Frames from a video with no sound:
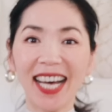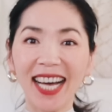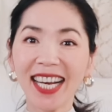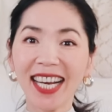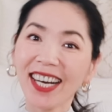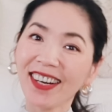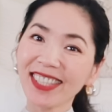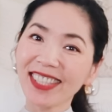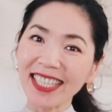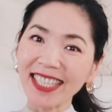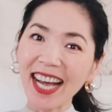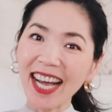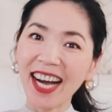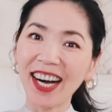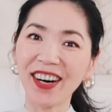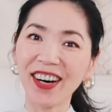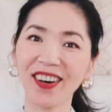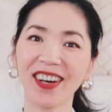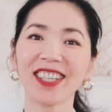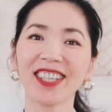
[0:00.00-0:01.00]
Hello， 大家
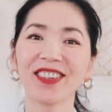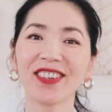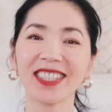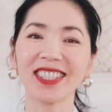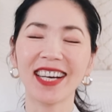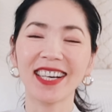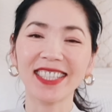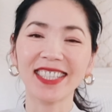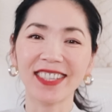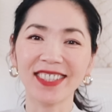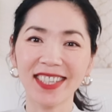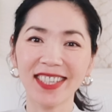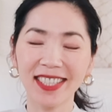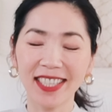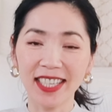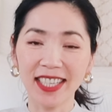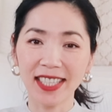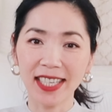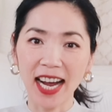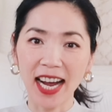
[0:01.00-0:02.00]
好，欢迎回到小郑
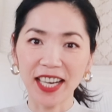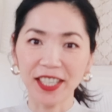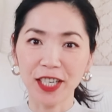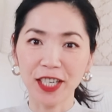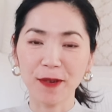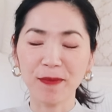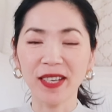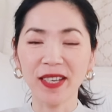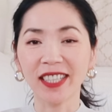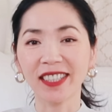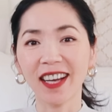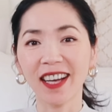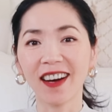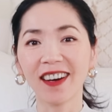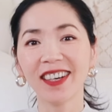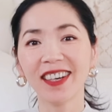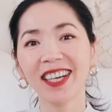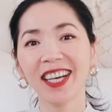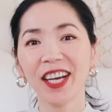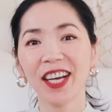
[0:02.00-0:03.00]
杰西卡这个频
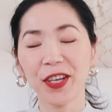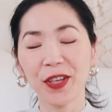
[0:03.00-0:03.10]
道。